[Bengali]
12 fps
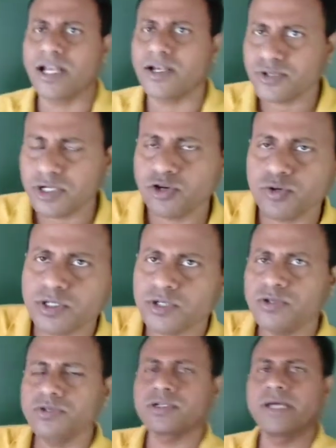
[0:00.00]
আলোচনা করবো
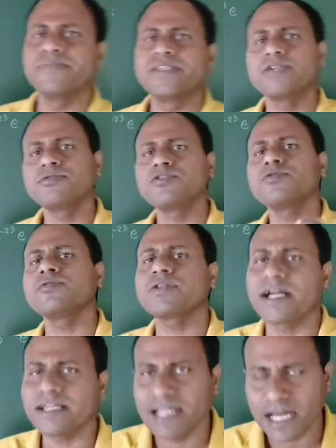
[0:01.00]
সেগুলো এমসিকিউতে তোমাদের
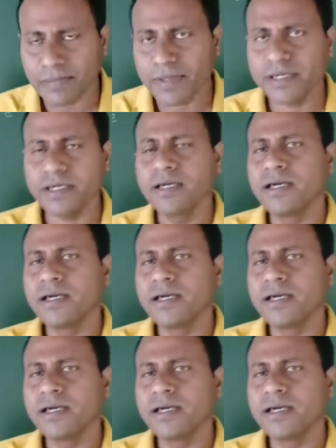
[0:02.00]
কাজে লাগবেই